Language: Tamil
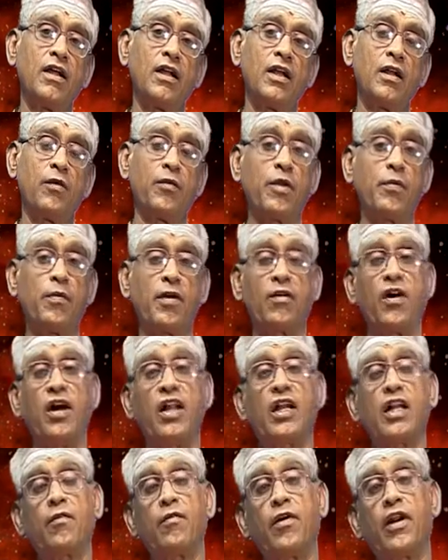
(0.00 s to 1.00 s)
நம்முடைய
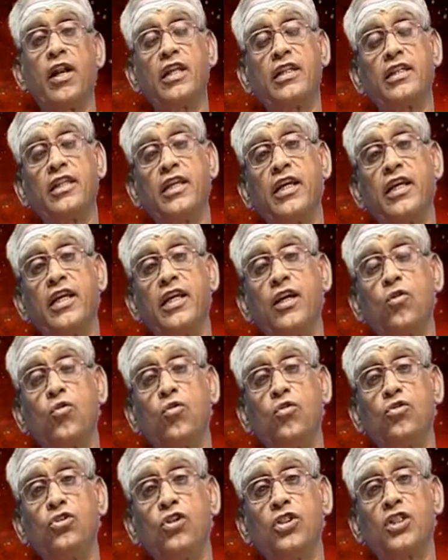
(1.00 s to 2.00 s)
பகவான் ரமணனிடத்திலே
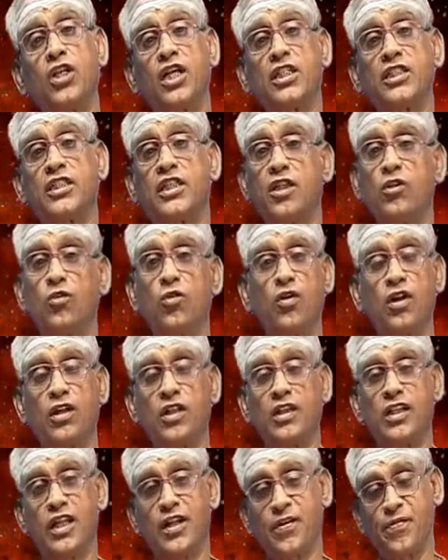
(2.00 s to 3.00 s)
குஞ்சு சாஸ்திரின்னு ஒரு
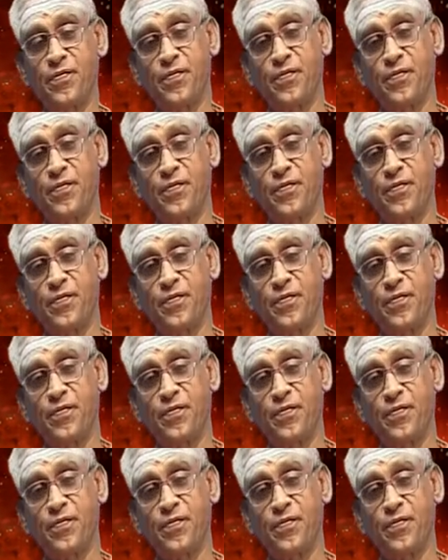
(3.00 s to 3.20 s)
இருந்தார்